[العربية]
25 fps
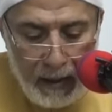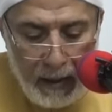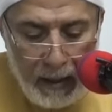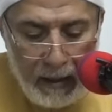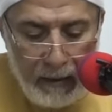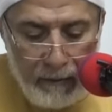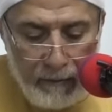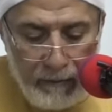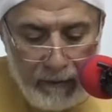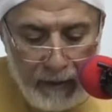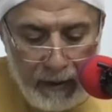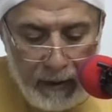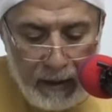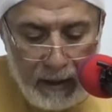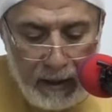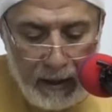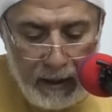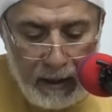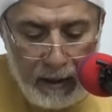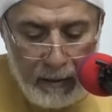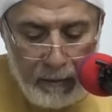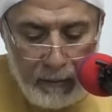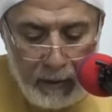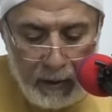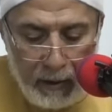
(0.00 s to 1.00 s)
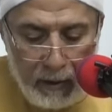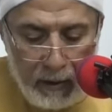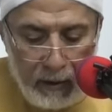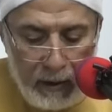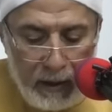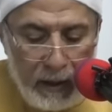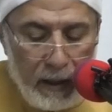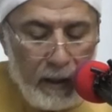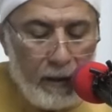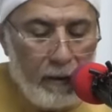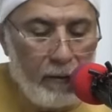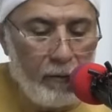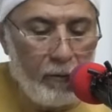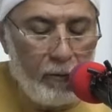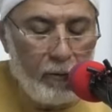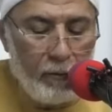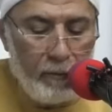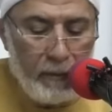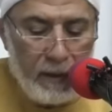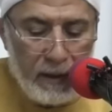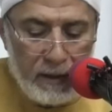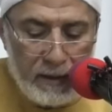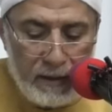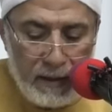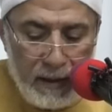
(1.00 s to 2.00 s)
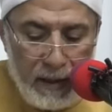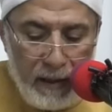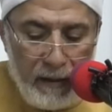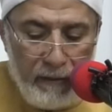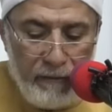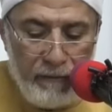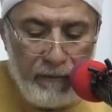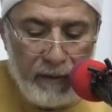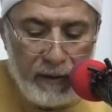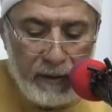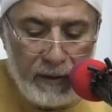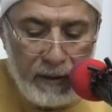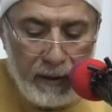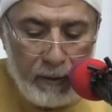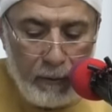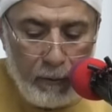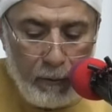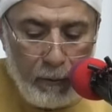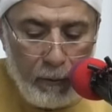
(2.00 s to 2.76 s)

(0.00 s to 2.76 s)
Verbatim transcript: أي فكان مقدار مسافة